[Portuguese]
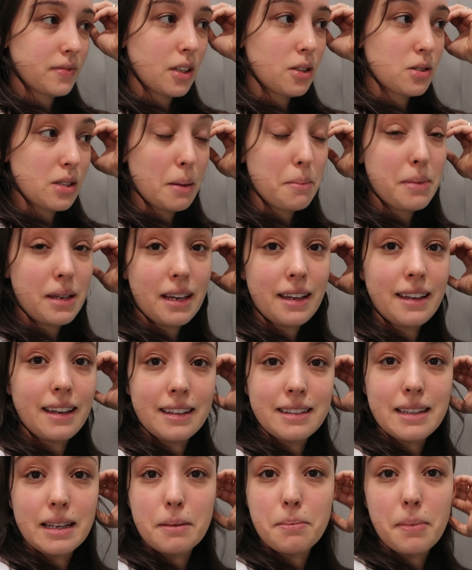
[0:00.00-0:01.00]
eu sabia
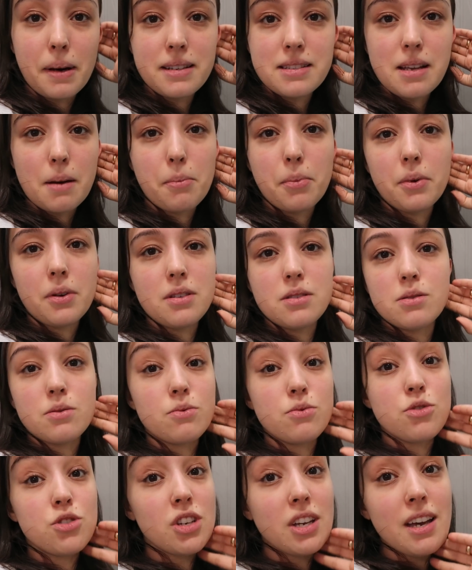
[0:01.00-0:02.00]
que ia ter que passar por
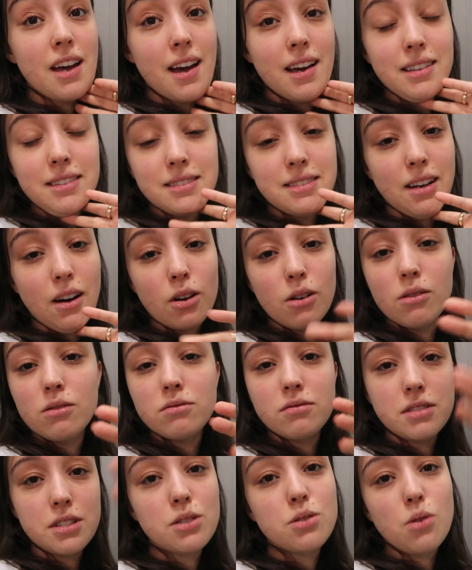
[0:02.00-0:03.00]
isso um dia,
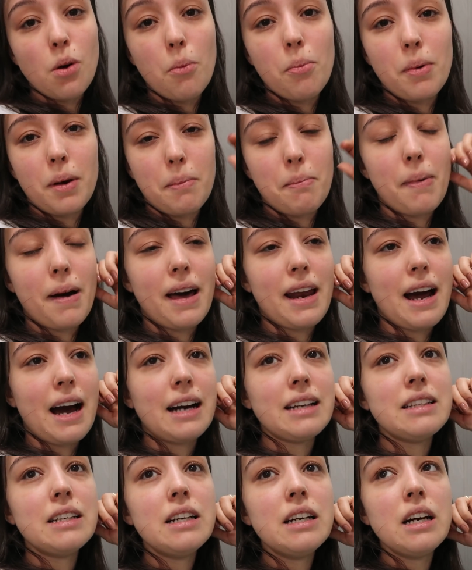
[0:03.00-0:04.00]
então estou
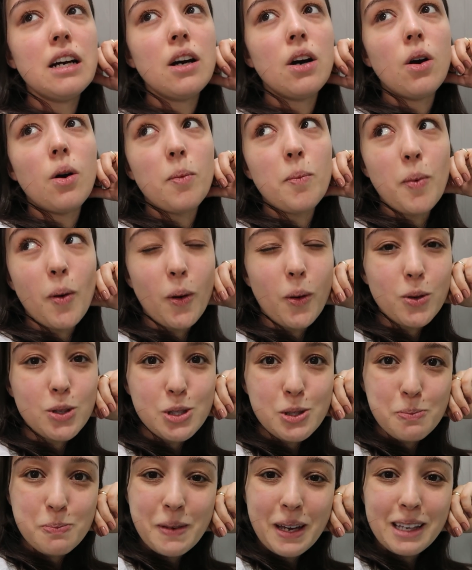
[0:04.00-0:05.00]
preparada. Um
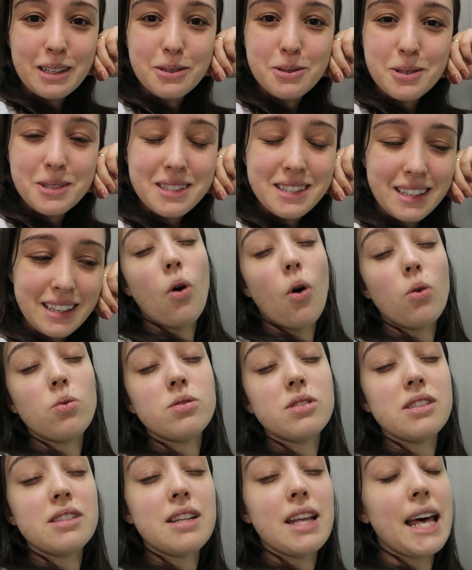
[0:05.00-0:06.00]
pouco de medo, sim,
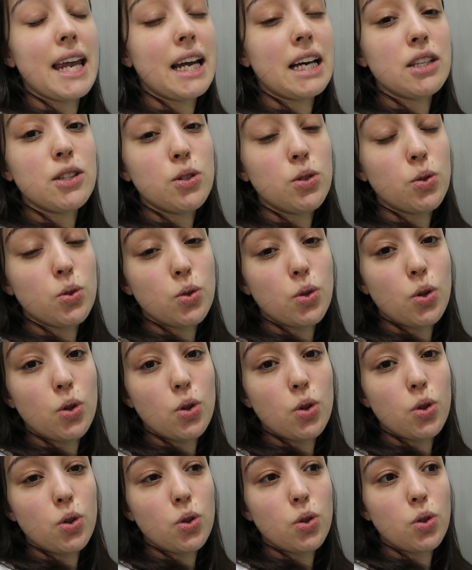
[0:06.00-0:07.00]
considerando
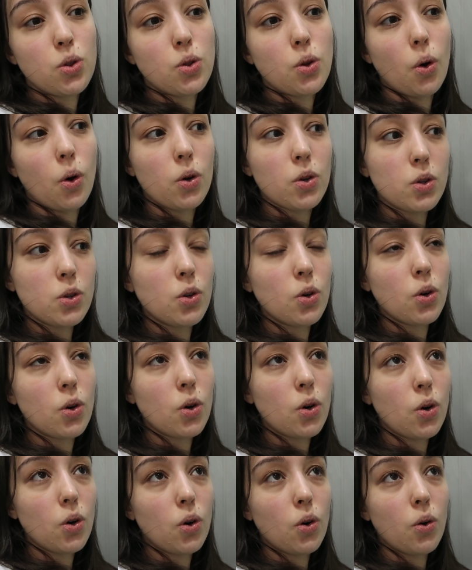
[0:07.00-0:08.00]

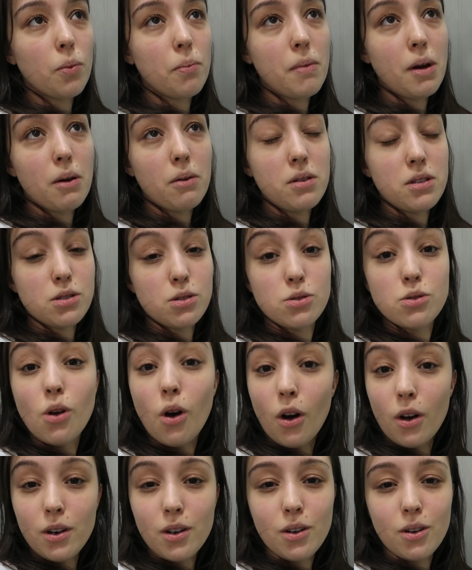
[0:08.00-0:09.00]
todo o meu
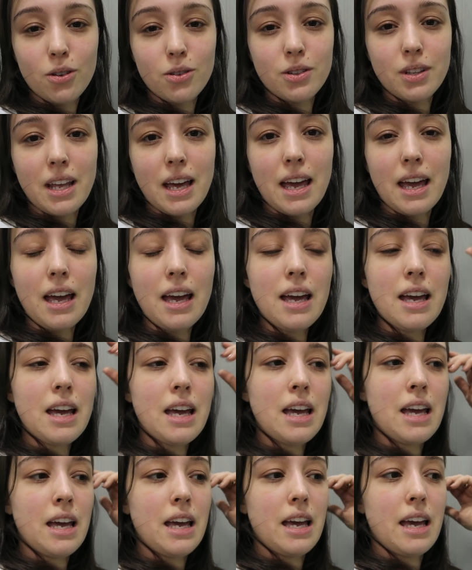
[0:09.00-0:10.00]
histórico, né?
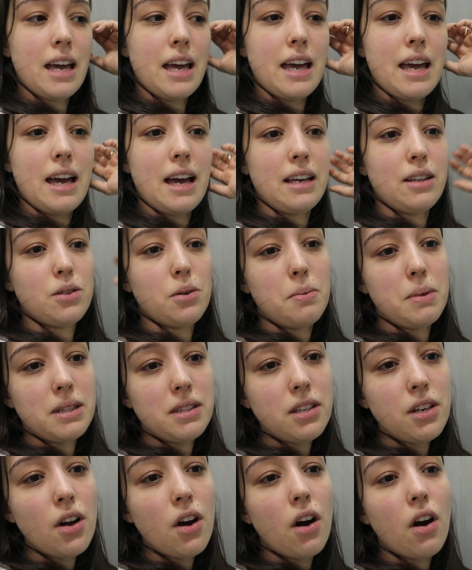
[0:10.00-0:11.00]
É, a
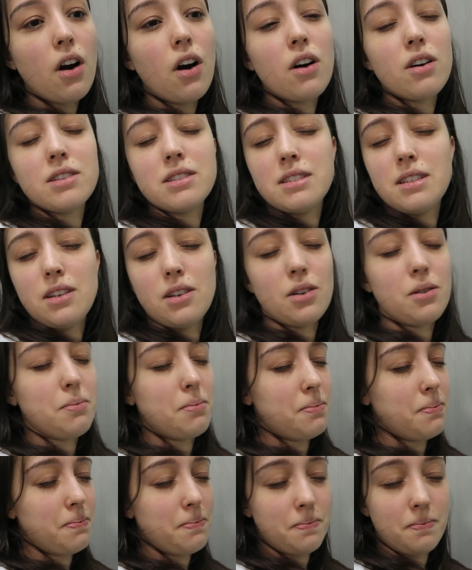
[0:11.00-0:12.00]
endometriose
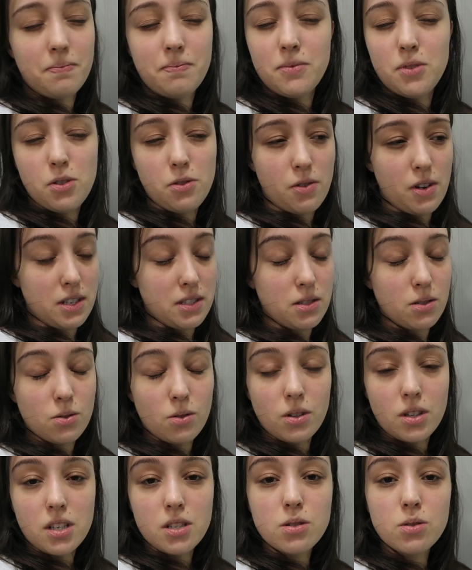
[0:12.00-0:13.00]
e
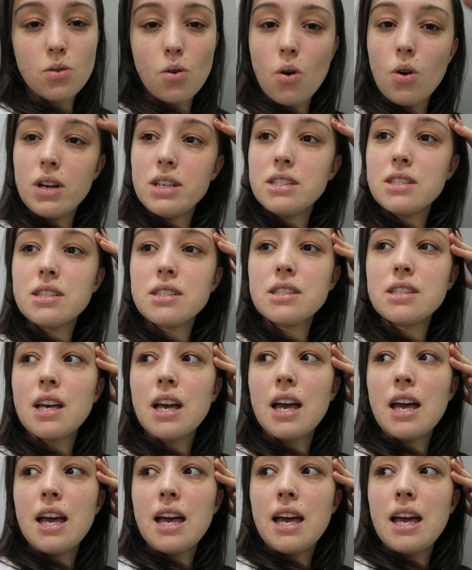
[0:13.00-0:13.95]
diversas outras coisas.